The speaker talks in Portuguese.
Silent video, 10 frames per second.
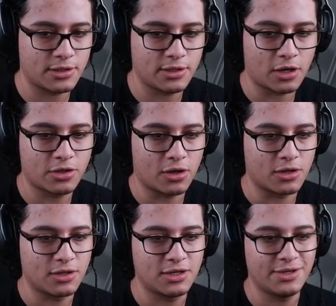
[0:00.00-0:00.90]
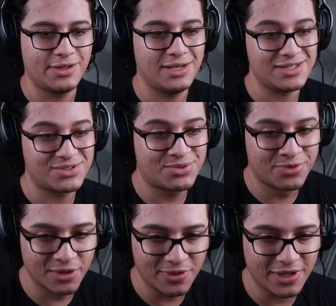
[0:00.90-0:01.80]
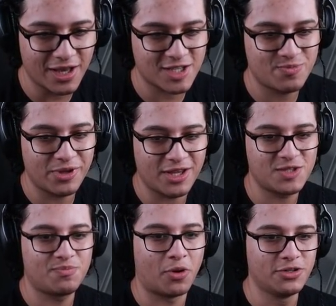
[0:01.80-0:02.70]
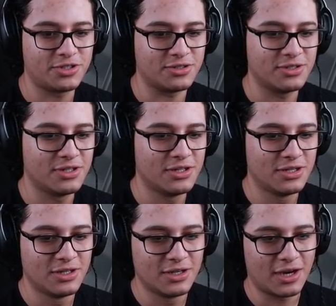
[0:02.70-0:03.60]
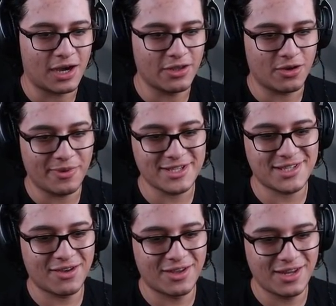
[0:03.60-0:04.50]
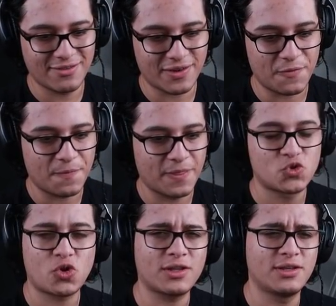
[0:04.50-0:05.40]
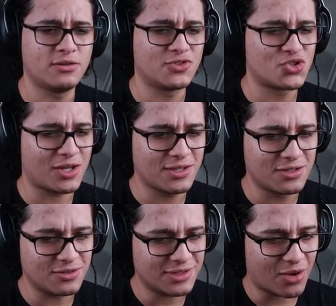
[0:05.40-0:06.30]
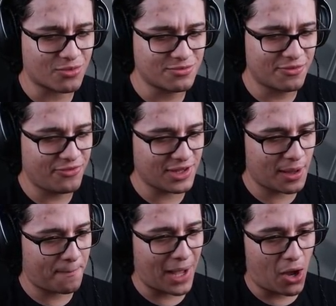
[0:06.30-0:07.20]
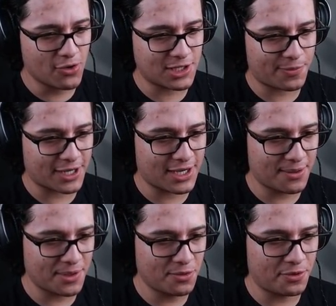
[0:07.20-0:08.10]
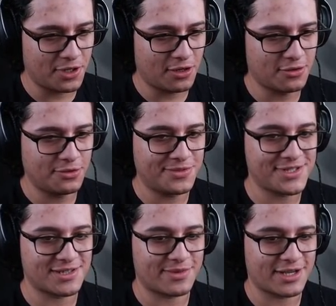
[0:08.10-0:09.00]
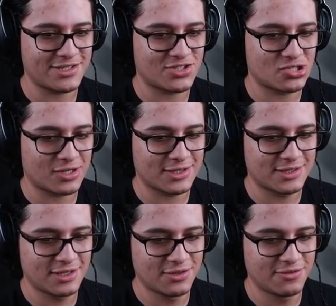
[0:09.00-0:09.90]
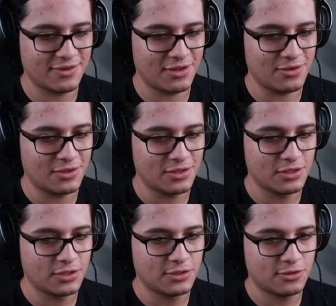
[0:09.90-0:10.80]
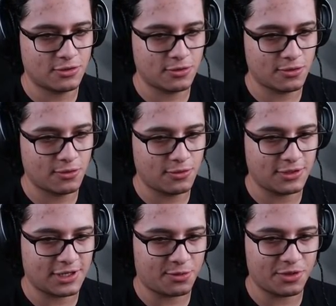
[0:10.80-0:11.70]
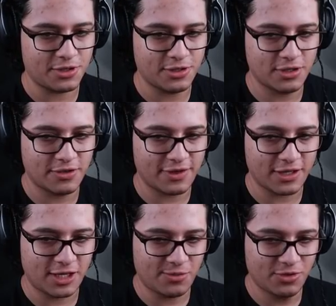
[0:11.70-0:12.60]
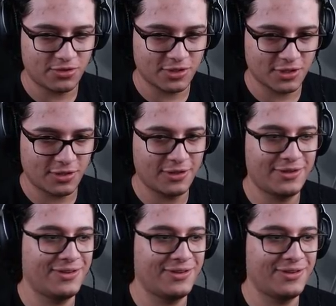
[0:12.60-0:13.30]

Cadê? Aqui, ó. Extreme Experience Potion. Aí, ó. Bem isso que eu queria, velho. Só dano, só dano. Tá com vida alta pra caramba, na minha opinião. Não precisa mais. Só dano, velho. Uhul! Calma aí, velho. É muito duro.